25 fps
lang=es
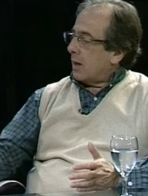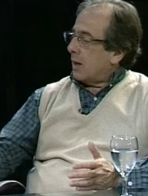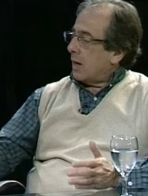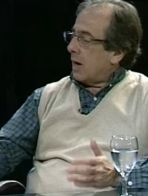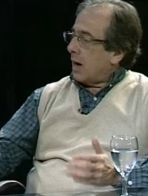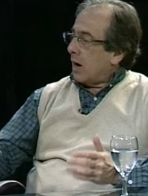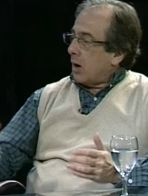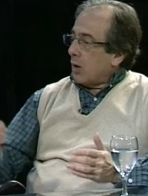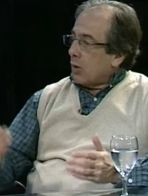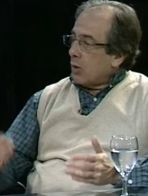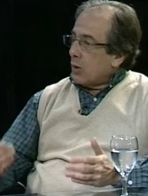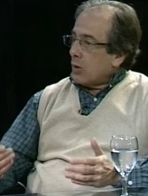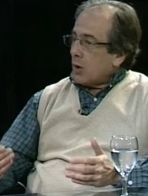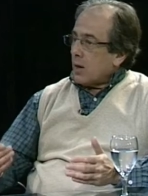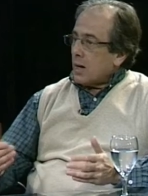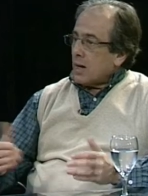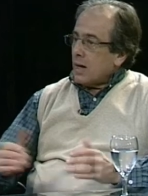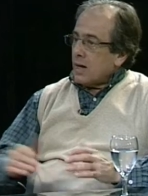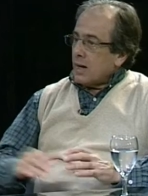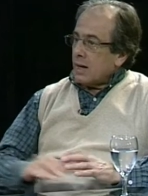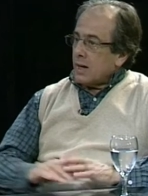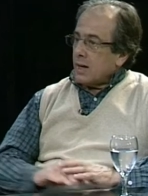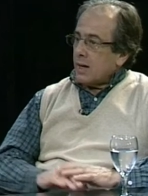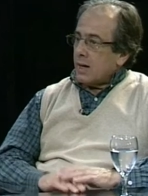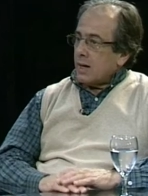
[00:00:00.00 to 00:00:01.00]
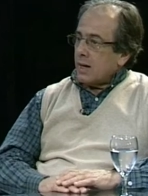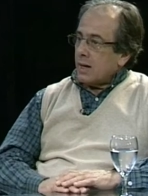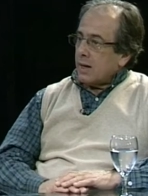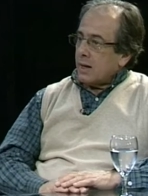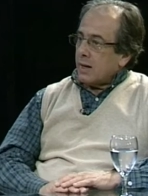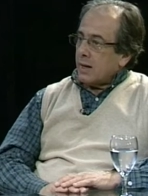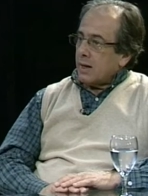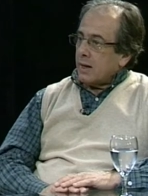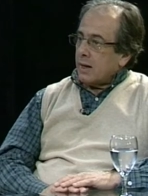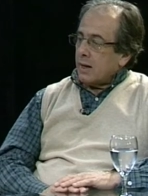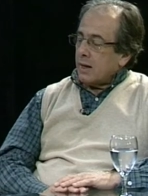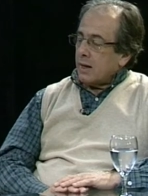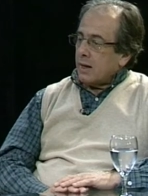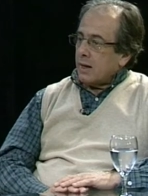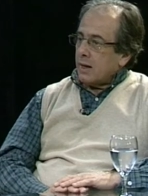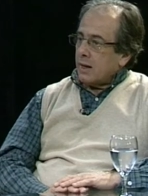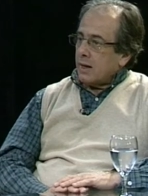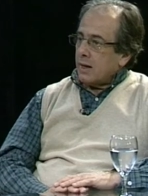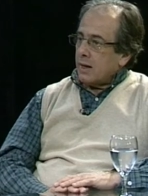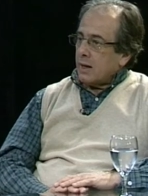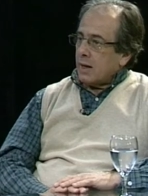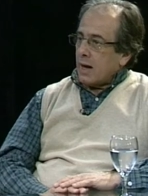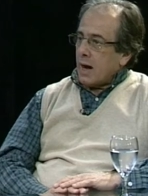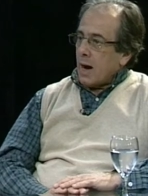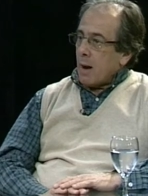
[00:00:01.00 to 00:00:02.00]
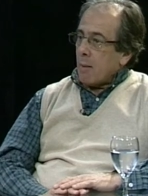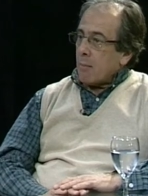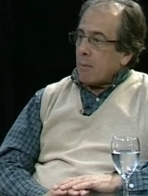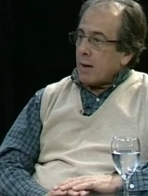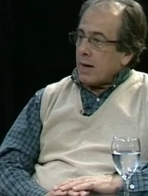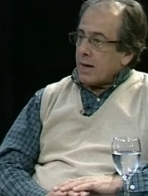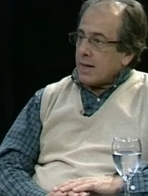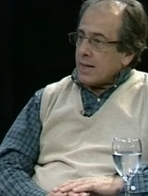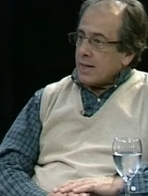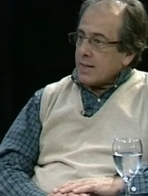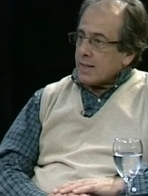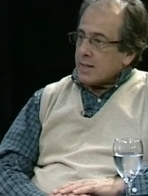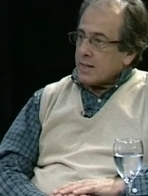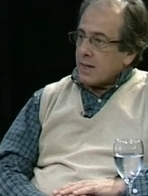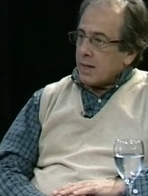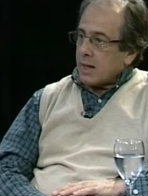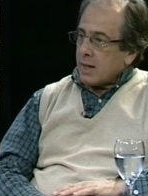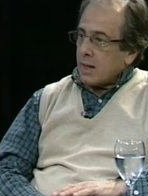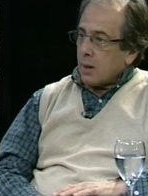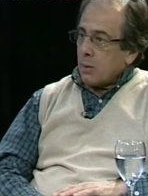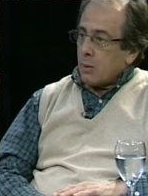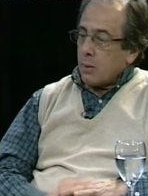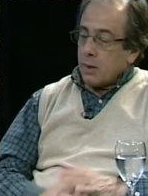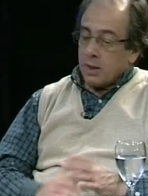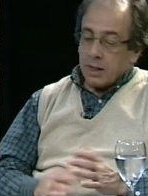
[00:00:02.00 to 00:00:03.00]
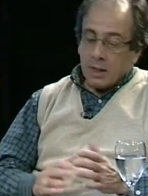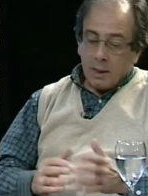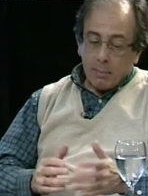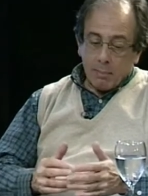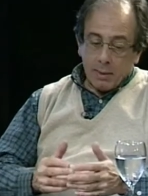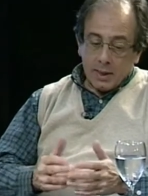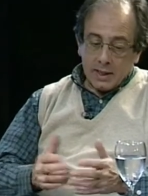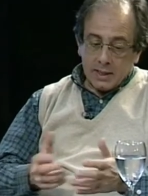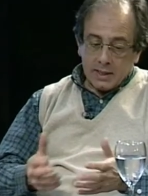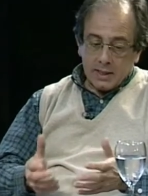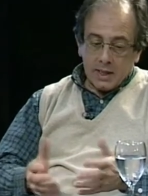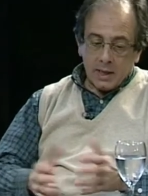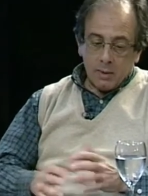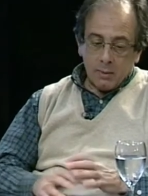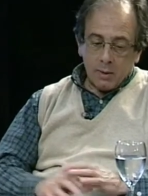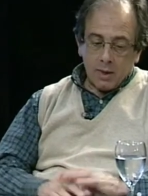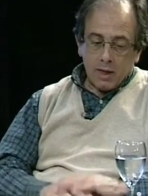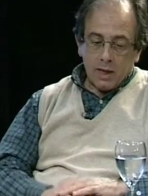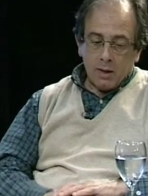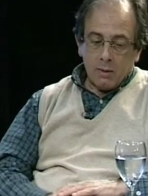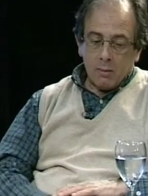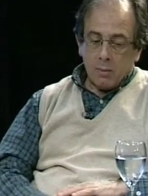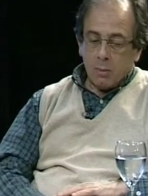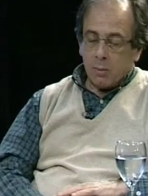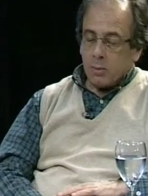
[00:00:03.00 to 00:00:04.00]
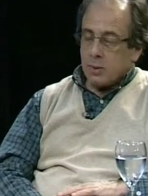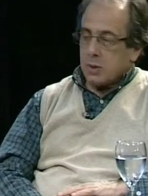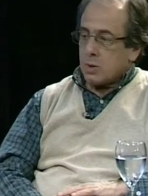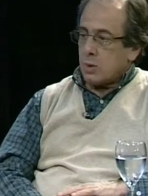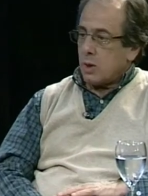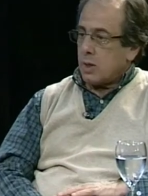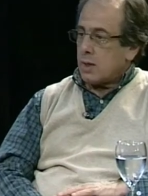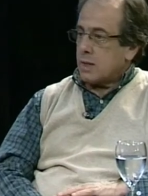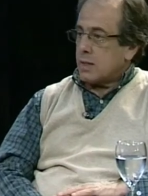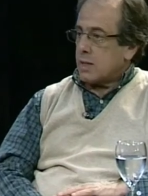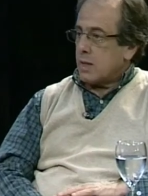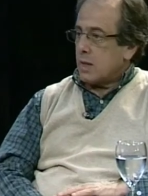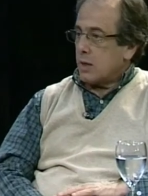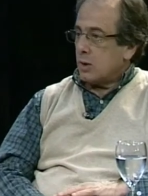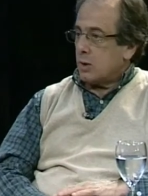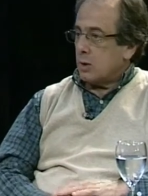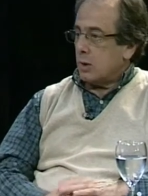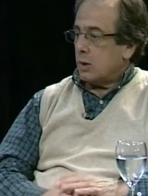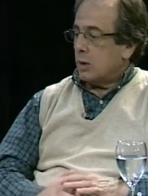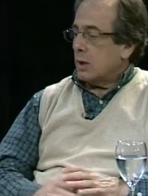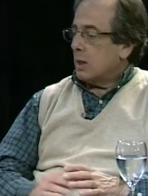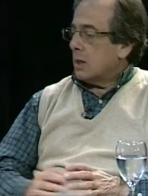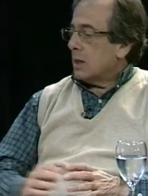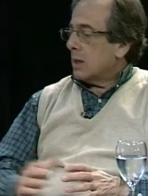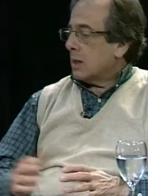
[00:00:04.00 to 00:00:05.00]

Ahora eh, amanece esta nueva etapa que ya la veníamos visualizando.